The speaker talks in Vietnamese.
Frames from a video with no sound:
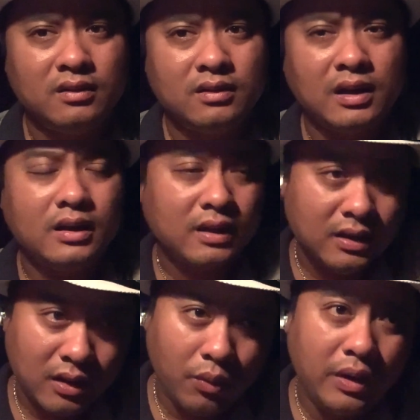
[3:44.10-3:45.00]
ha
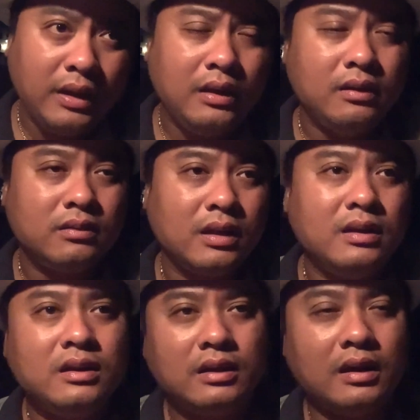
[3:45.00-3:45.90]
tiên lưu ý
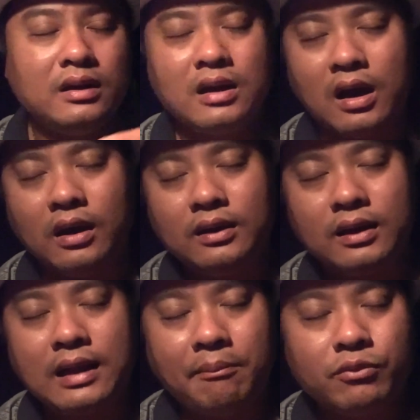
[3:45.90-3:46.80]
tiên chỉ gửi tới
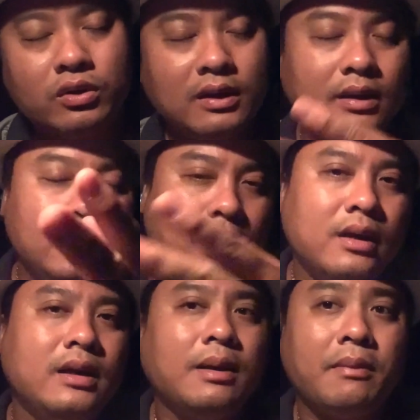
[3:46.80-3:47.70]
tâm của tiên gửi
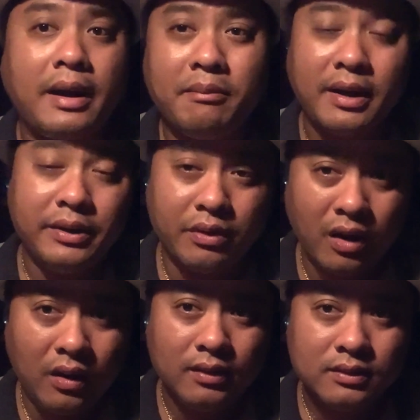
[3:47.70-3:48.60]
đến các bạn ba điều
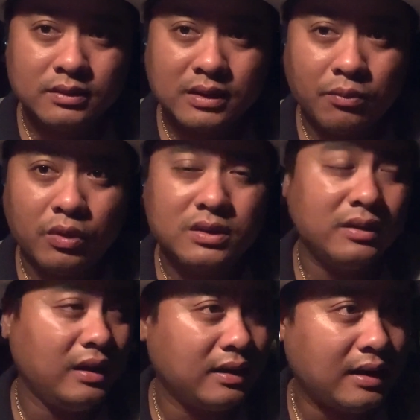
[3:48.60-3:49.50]
đó thông qua sự
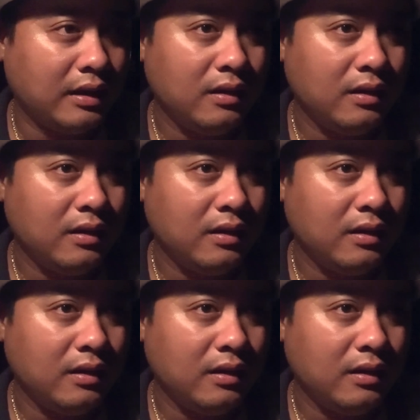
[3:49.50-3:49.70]
việc này